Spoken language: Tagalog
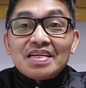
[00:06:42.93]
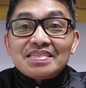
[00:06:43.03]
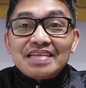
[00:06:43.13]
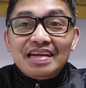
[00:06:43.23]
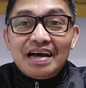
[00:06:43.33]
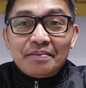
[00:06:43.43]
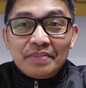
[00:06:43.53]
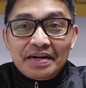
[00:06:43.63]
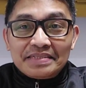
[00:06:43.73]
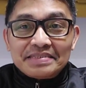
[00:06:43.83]

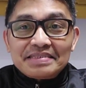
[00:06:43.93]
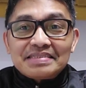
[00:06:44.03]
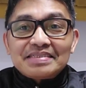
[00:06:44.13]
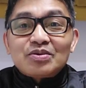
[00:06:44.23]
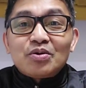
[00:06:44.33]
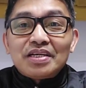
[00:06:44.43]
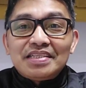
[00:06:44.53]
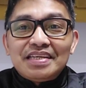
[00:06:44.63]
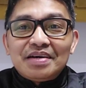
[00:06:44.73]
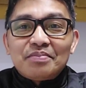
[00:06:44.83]
salamat. Kung
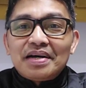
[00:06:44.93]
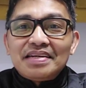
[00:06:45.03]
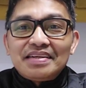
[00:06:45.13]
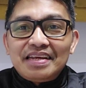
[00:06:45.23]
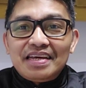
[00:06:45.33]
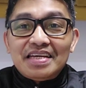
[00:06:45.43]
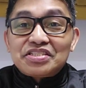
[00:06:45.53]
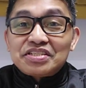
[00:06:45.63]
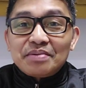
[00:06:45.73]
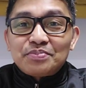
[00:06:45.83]
hindi naman, di,
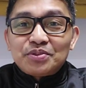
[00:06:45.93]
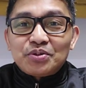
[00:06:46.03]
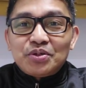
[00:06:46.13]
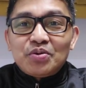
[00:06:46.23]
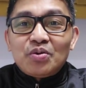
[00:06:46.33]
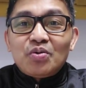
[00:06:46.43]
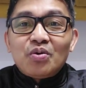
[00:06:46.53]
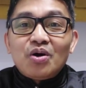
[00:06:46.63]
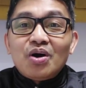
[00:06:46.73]
it's up to you.